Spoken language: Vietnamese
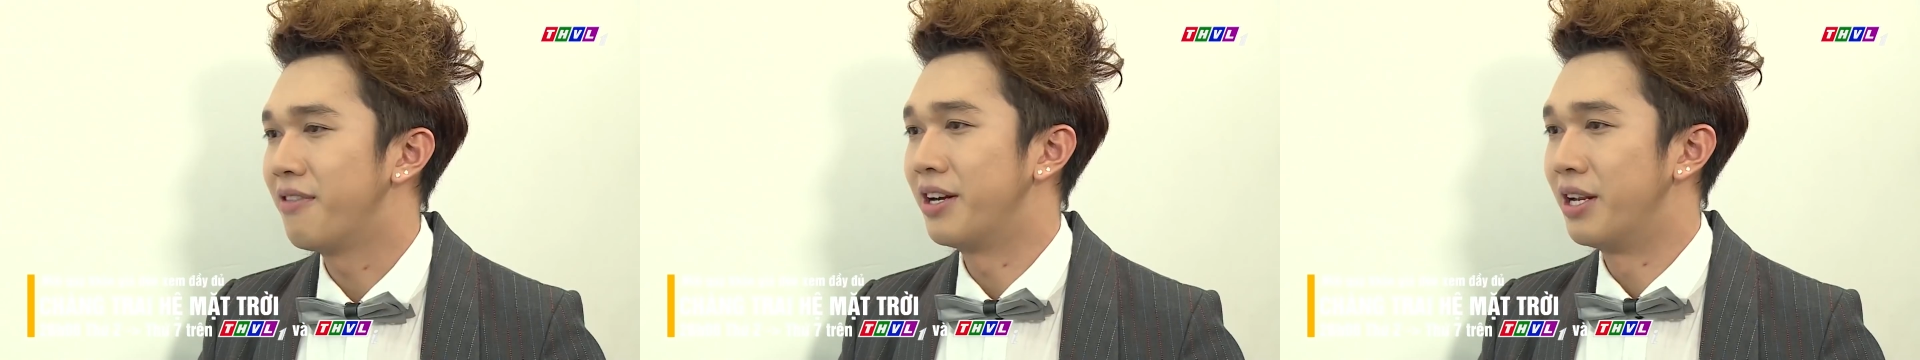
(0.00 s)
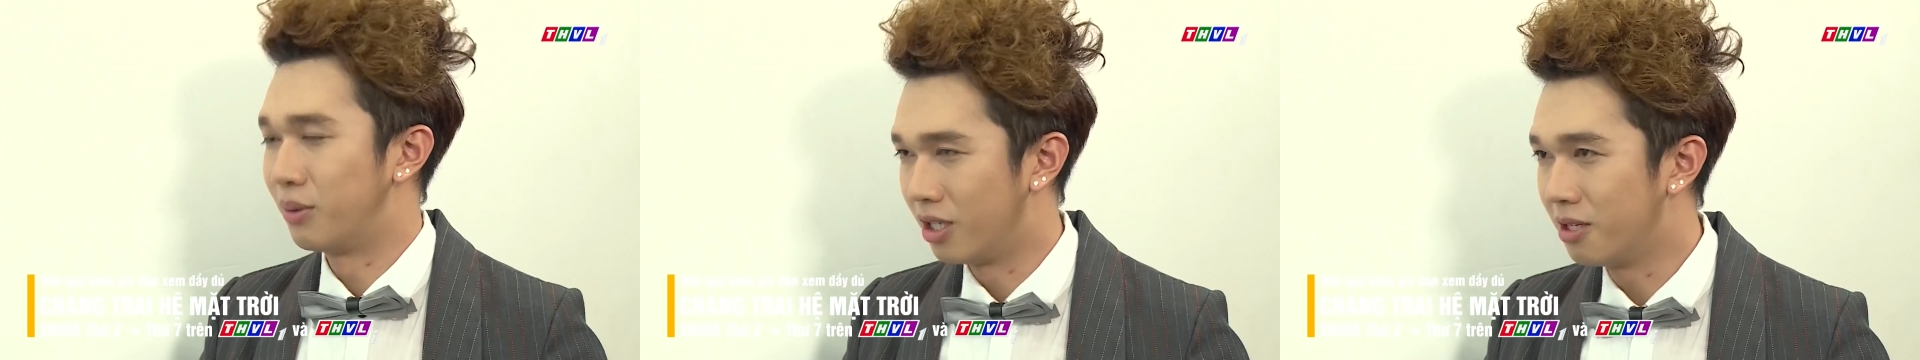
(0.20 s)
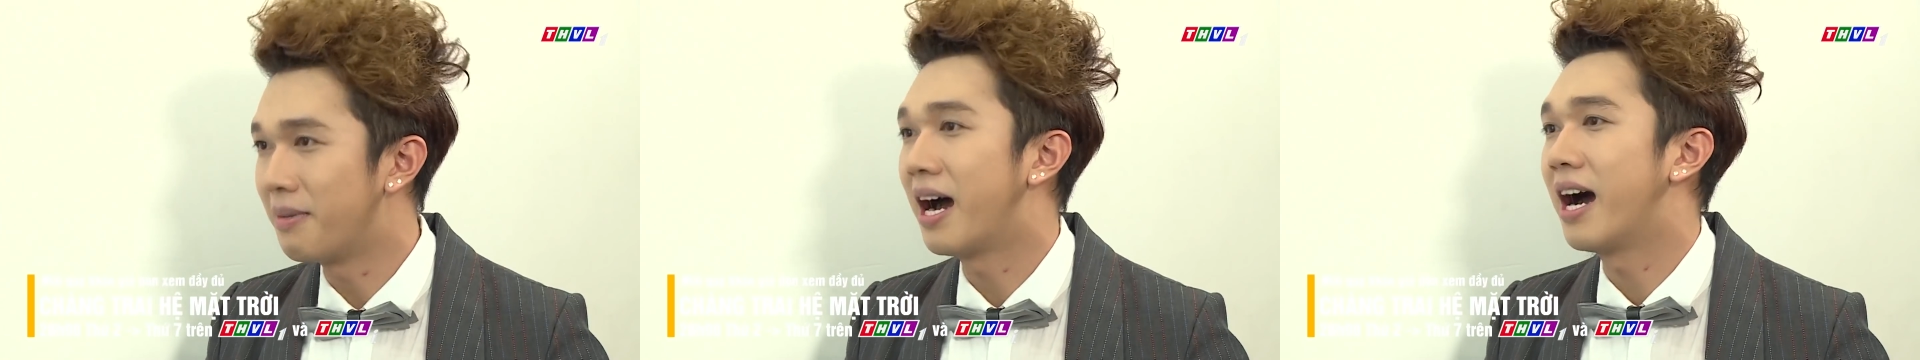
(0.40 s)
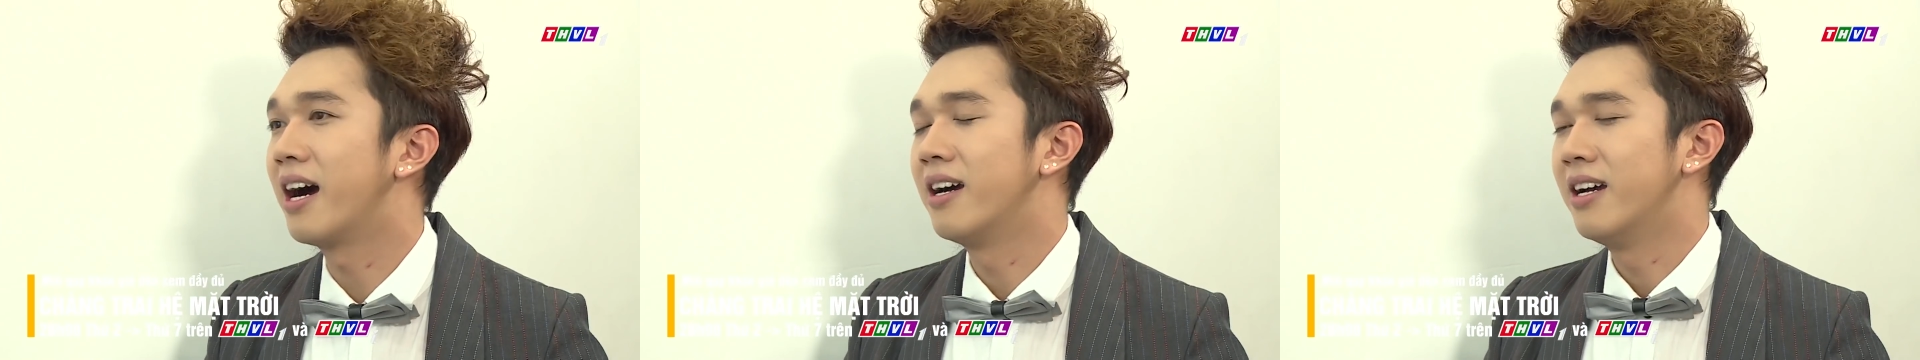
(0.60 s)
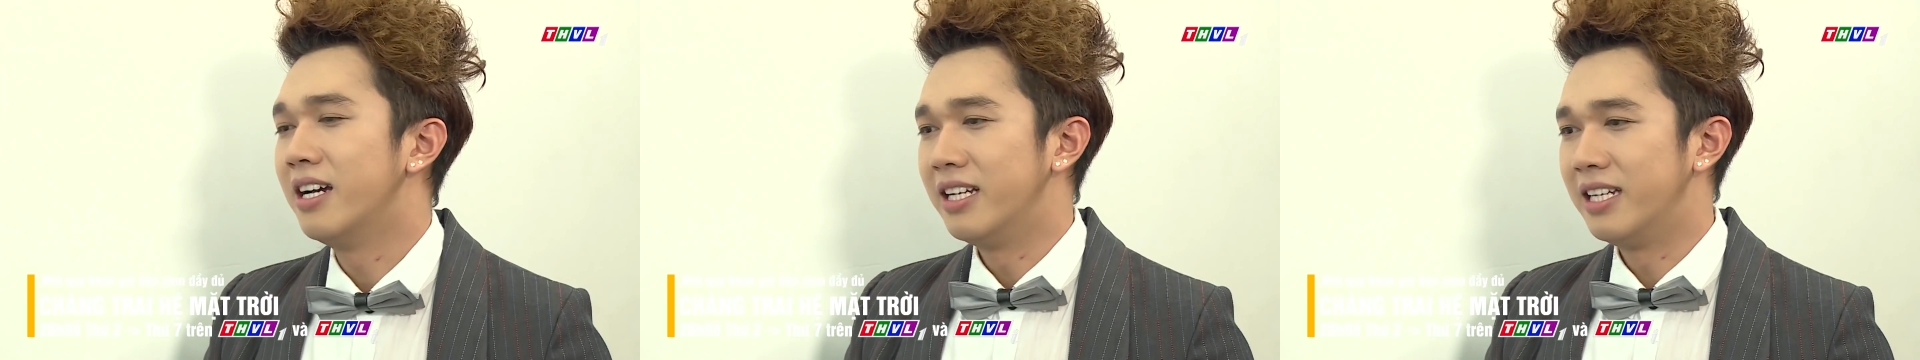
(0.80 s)
Và điều thứ ba
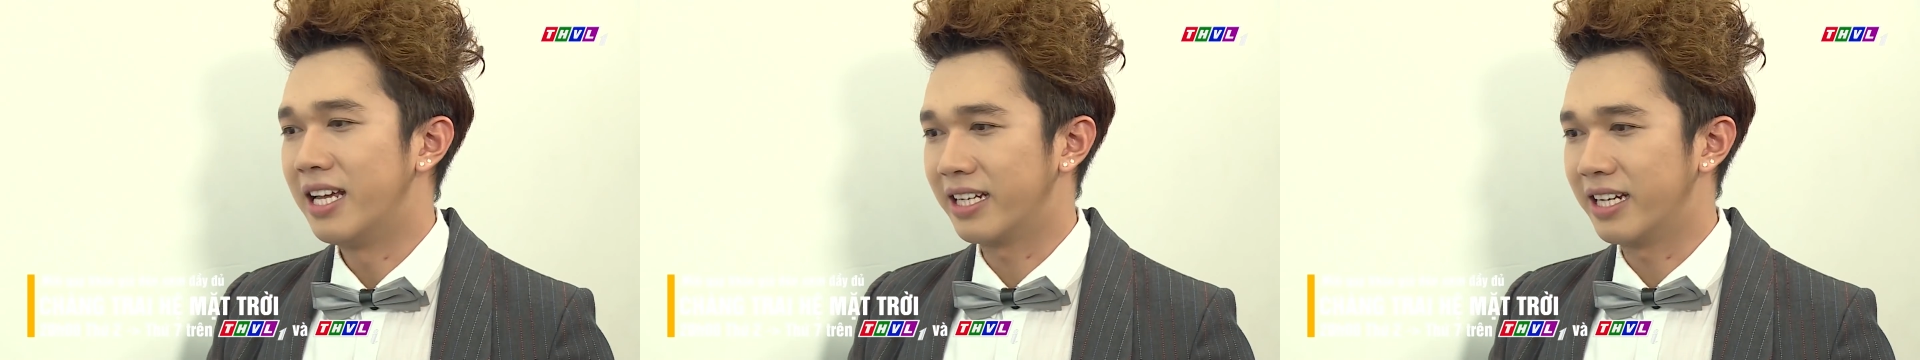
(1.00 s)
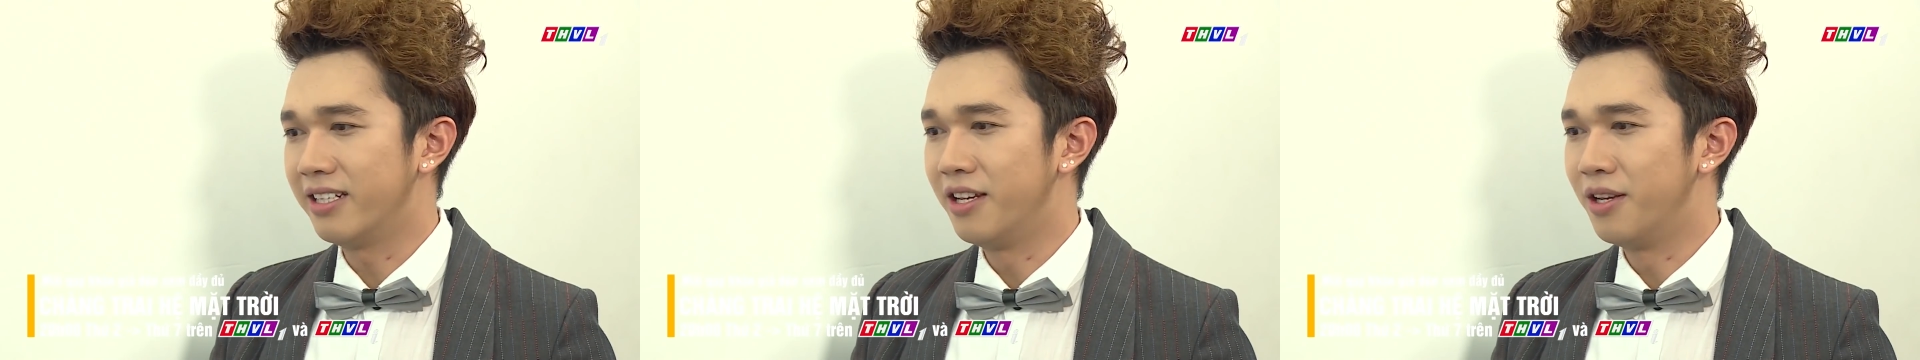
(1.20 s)
là cái